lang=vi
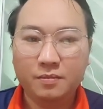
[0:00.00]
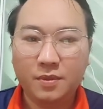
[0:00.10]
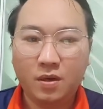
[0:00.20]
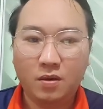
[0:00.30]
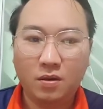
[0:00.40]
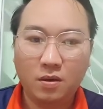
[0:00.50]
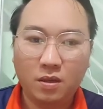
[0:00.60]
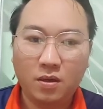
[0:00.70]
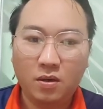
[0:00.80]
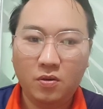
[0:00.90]
thì họ này là
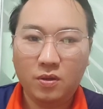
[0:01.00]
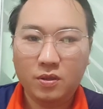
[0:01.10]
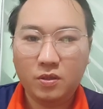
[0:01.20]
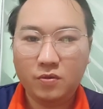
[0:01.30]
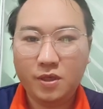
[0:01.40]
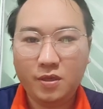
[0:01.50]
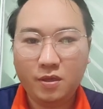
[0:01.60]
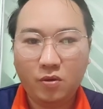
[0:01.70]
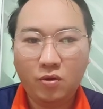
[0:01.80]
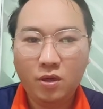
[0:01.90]
tiếp họ dòng sai
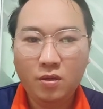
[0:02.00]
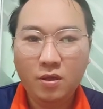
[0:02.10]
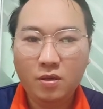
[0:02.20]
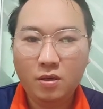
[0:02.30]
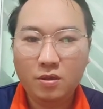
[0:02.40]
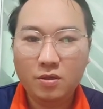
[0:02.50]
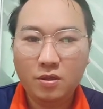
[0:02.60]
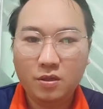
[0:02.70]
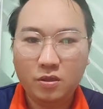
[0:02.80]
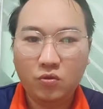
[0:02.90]
cần cầu thì họ
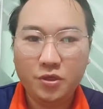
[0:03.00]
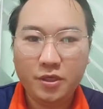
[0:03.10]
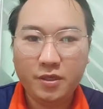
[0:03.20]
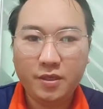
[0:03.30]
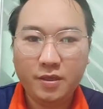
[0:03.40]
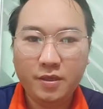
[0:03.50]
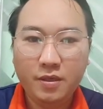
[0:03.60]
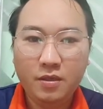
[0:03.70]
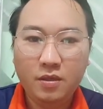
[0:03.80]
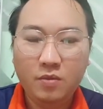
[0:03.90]
sở sự tu xe thế
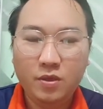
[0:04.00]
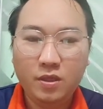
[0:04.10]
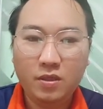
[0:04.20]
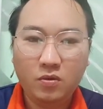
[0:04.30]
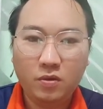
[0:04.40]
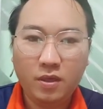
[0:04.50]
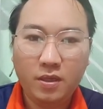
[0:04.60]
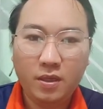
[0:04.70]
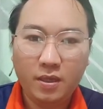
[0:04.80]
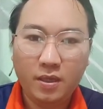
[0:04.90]
nếu mà chỉnh tàu đó này
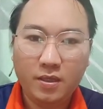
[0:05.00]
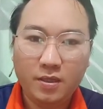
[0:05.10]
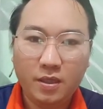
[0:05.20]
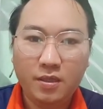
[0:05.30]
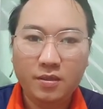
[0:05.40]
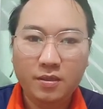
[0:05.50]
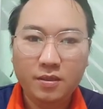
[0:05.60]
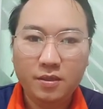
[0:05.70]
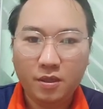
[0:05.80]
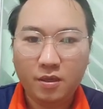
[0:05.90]
tên này tên gì
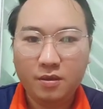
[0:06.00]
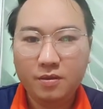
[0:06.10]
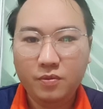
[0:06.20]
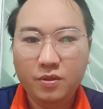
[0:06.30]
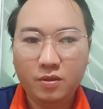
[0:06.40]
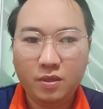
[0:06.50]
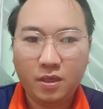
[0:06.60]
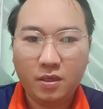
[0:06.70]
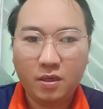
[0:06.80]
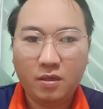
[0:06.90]
sẽ đời với cho
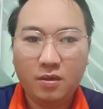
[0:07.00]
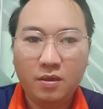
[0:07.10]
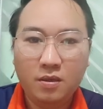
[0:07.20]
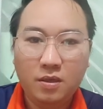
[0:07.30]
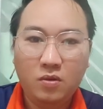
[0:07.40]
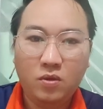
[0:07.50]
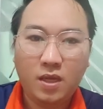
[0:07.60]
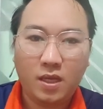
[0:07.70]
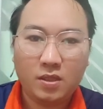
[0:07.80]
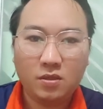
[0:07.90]
kế cờ thế cô
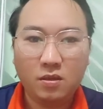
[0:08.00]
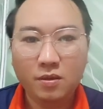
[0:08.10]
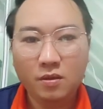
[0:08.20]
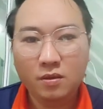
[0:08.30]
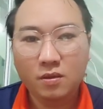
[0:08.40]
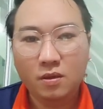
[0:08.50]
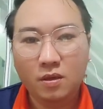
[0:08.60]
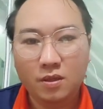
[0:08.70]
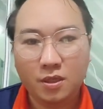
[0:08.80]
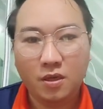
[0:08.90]
thả cho
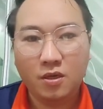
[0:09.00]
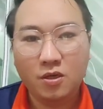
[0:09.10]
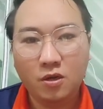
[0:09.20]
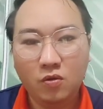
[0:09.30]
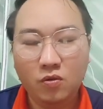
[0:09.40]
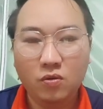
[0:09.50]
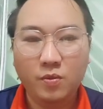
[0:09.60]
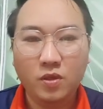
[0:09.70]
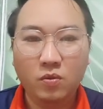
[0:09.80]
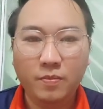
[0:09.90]
ờ sẽ đời hơn đó lu
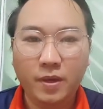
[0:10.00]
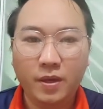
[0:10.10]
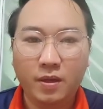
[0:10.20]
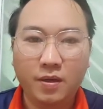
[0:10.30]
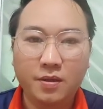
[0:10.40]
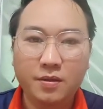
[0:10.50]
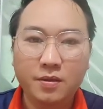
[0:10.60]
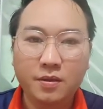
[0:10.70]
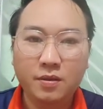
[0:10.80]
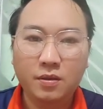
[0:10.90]
tụi mình tụi mình men đó ít
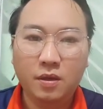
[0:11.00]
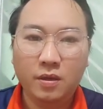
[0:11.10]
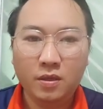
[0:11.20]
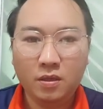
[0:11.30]
ờ, cho